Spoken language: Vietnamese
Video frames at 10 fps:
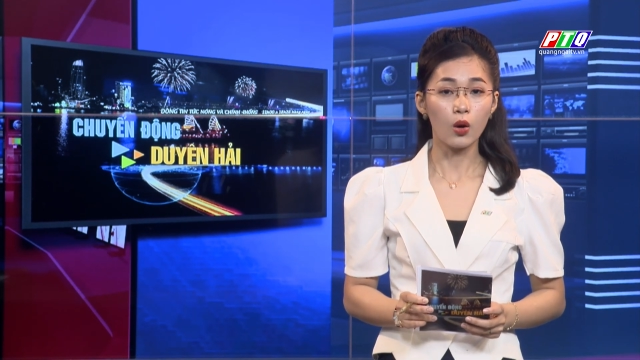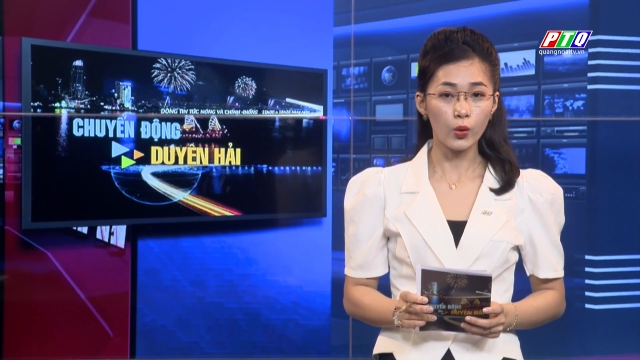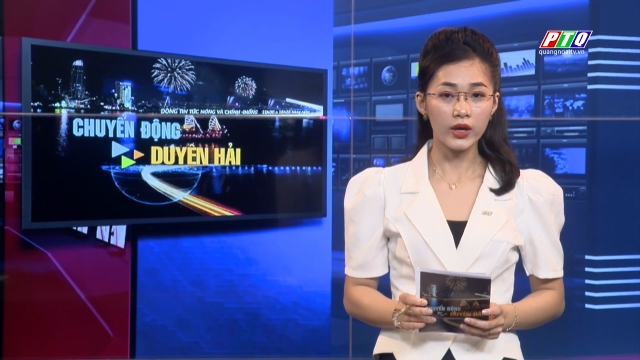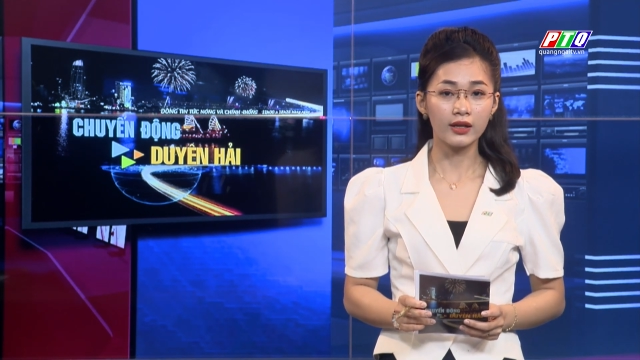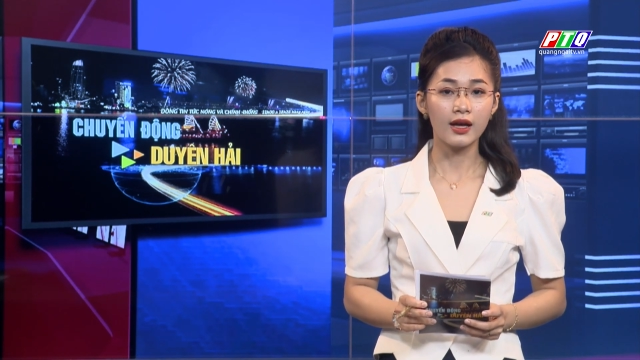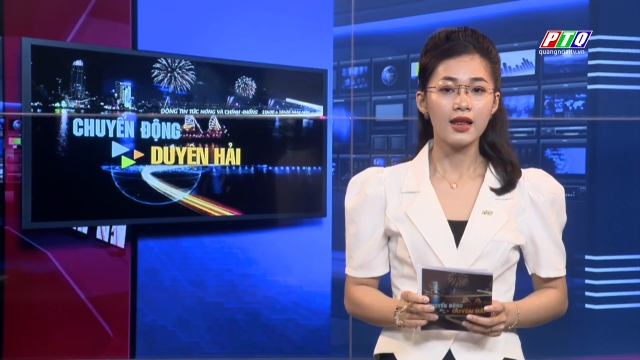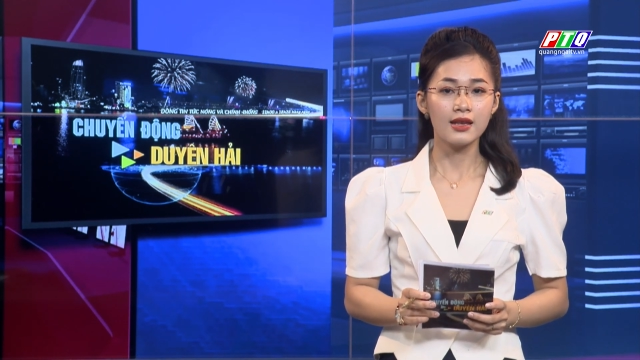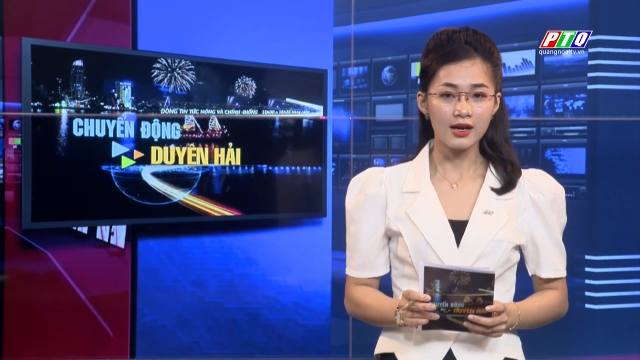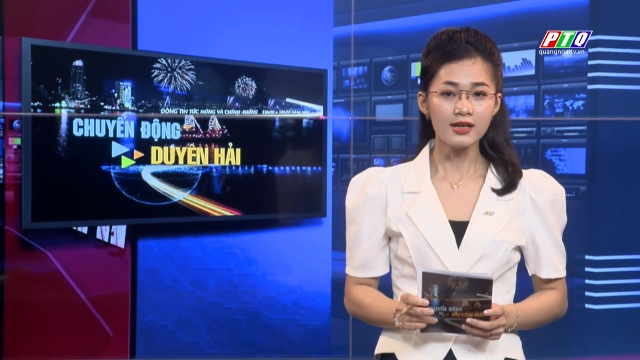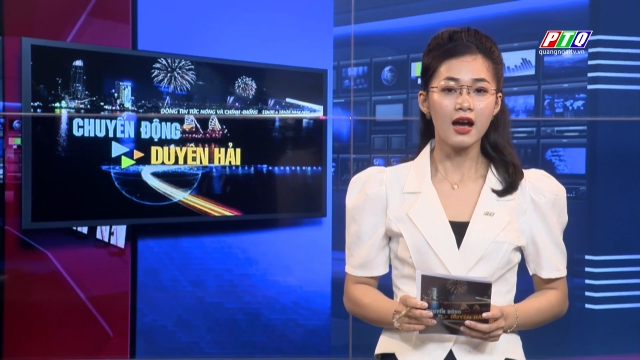quyền
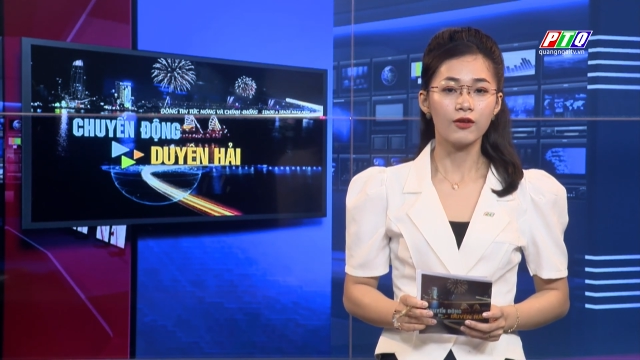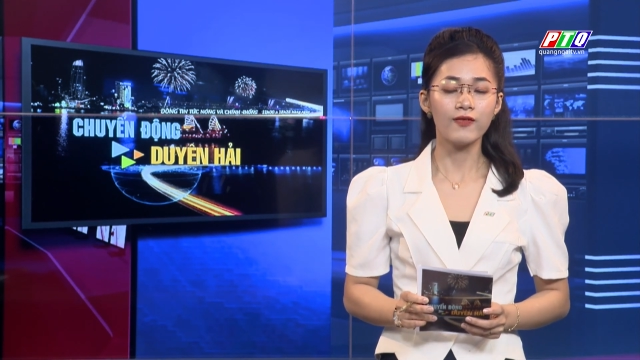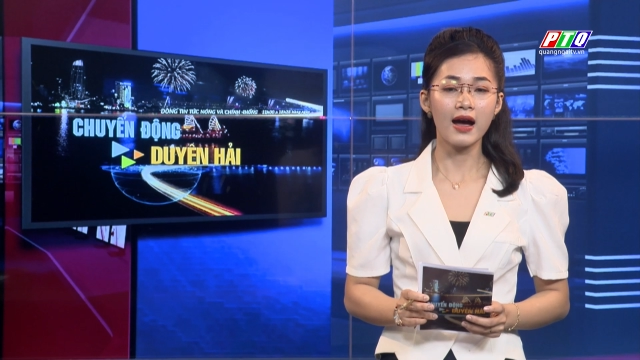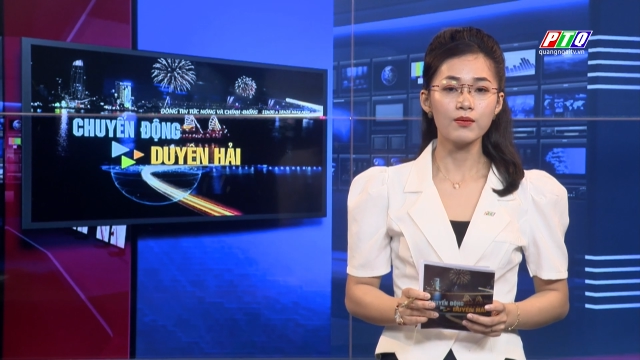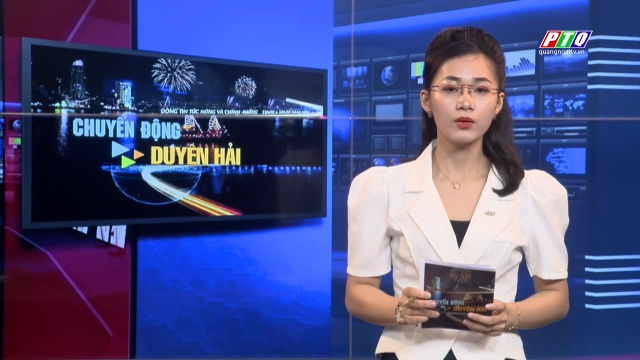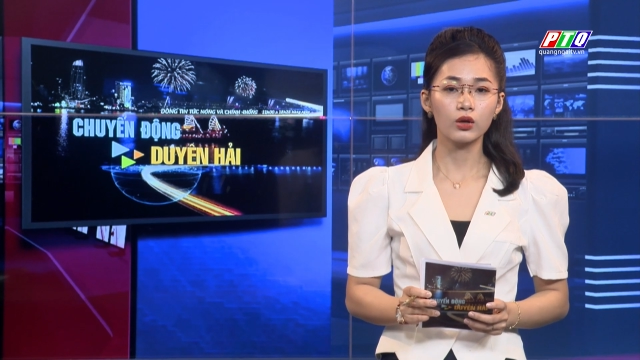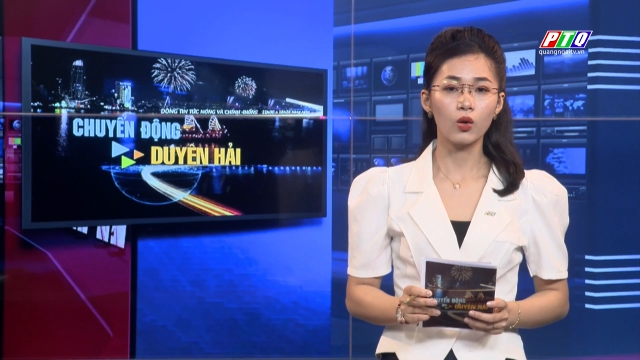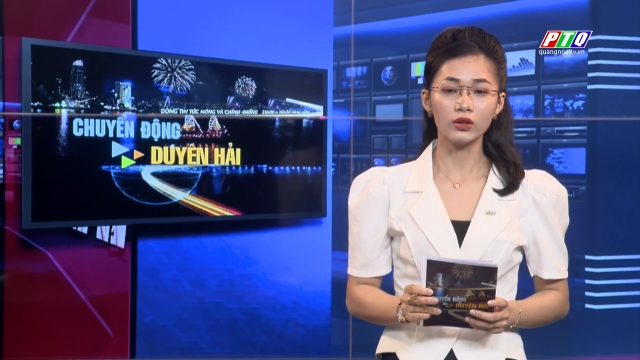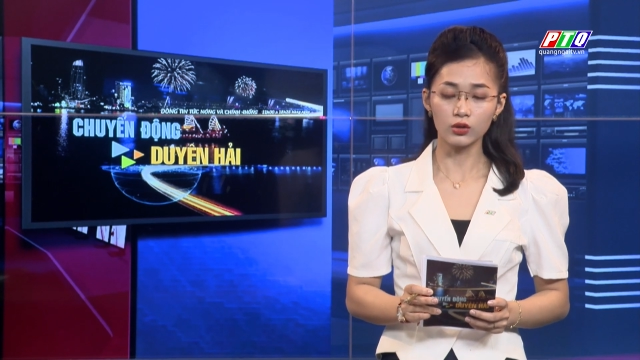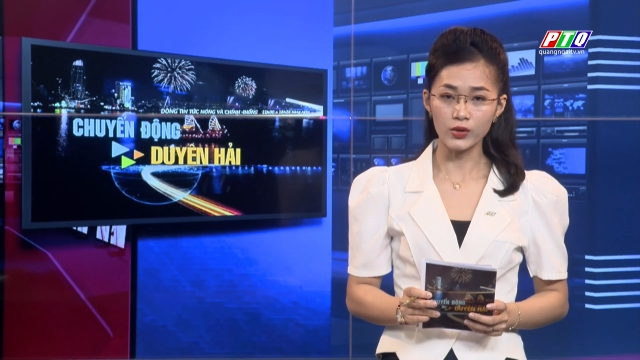lợi ích hợp pháp
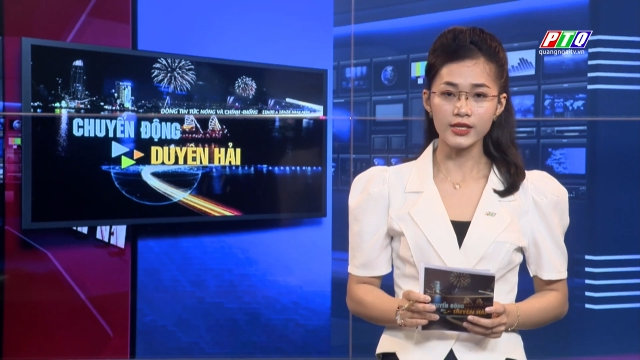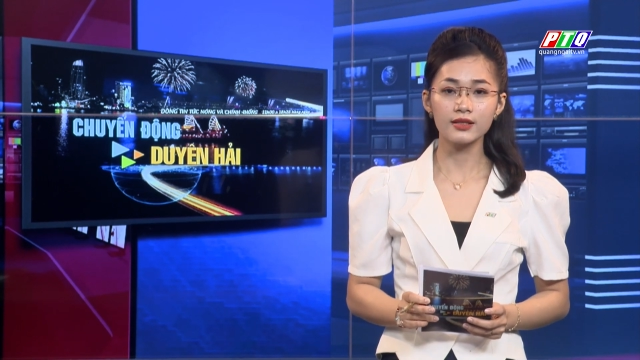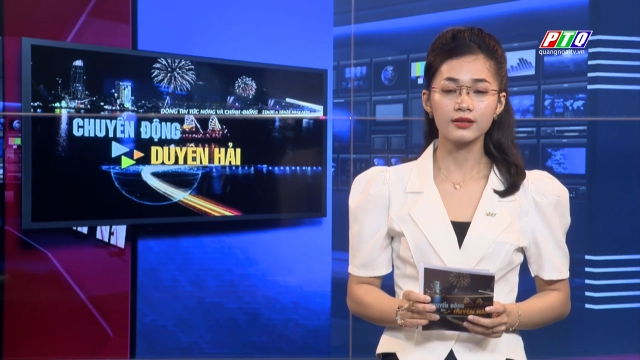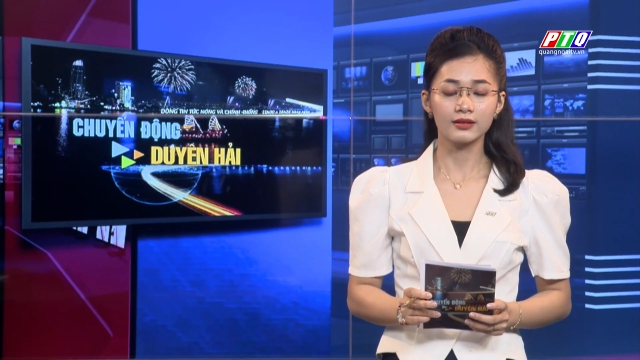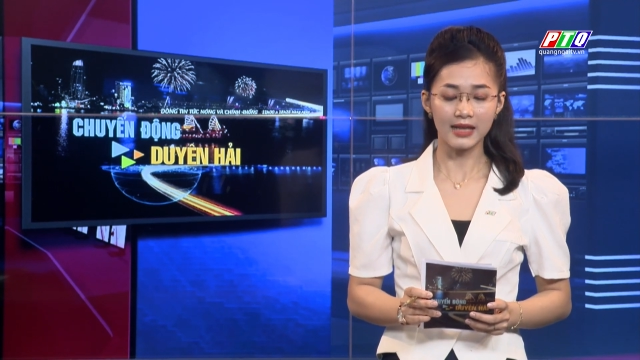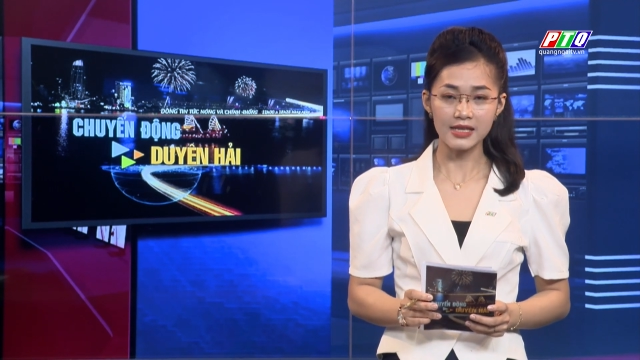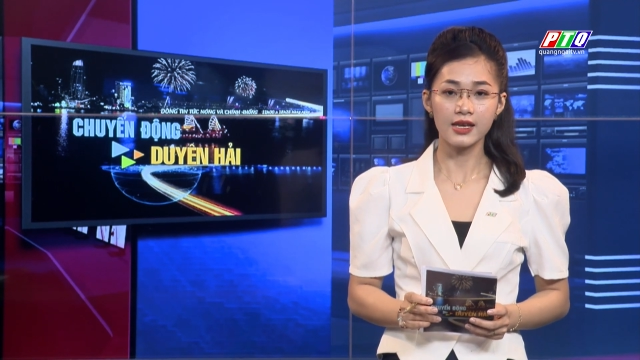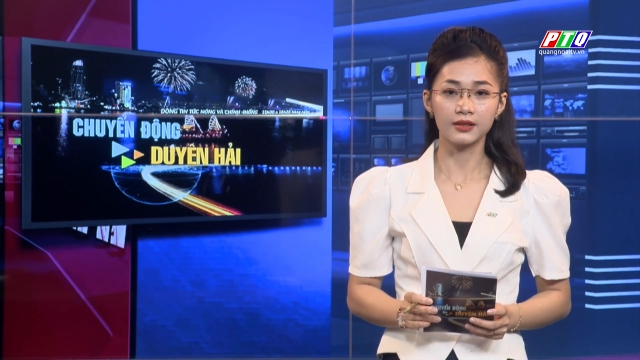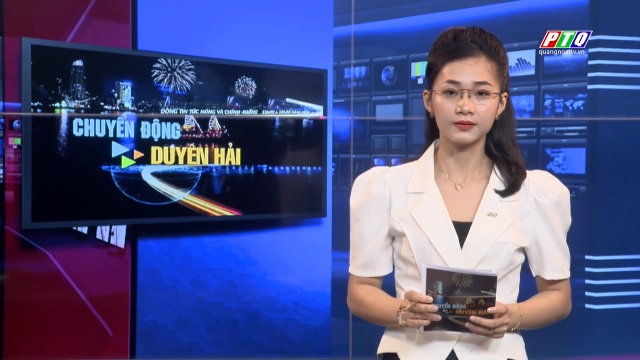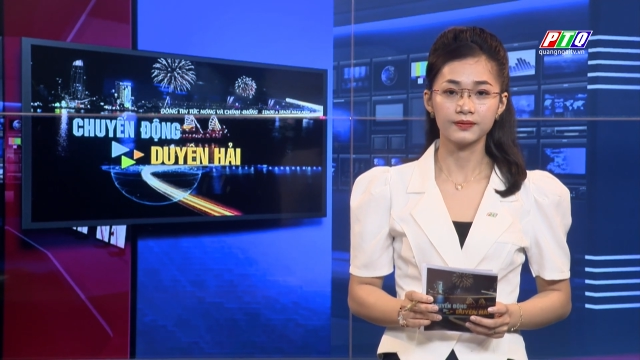của tổ chức cá nhân.